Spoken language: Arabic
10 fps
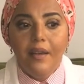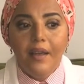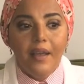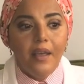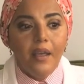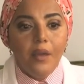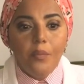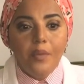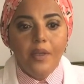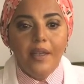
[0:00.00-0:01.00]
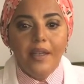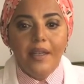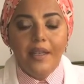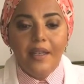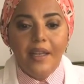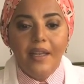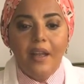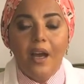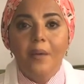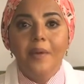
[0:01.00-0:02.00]
إيه
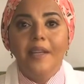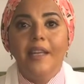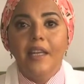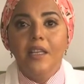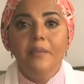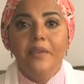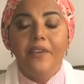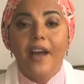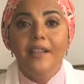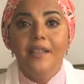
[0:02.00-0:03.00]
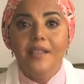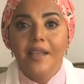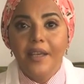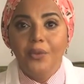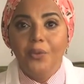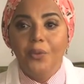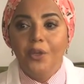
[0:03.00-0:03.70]
الخبر العلمي في حد ذاته